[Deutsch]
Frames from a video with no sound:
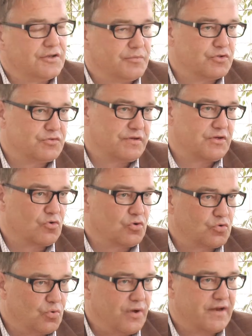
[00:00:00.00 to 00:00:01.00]
dann müssen wir eine
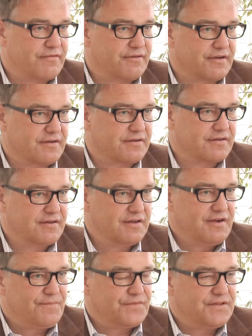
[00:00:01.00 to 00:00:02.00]
Kultur entwickeln,
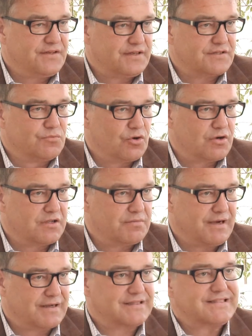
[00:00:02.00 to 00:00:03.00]
die es möglich
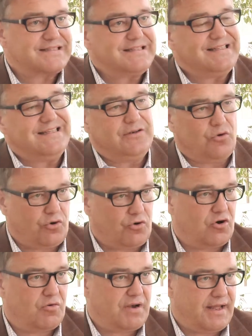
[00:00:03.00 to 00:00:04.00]
macht, dass die, die neu
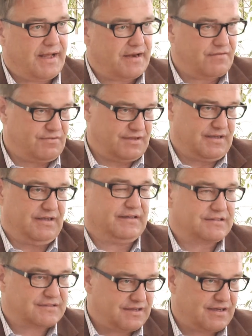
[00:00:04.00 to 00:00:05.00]
kommen, lernen, wie geht
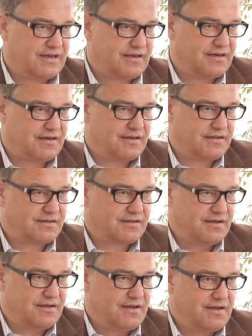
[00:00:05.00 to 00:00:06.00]
das hier eigentlich?
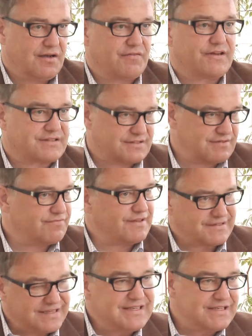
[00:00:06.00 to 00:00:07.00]
Was,
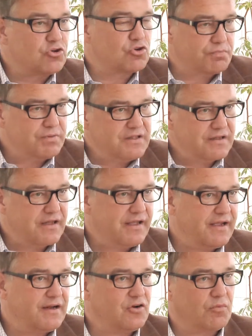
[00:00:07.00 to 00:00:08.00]
was, sind die
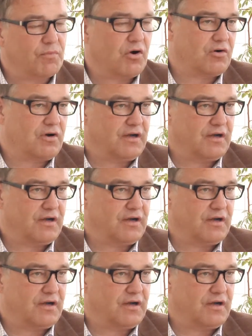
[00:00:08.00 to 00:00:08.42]
Spielregeln, um auch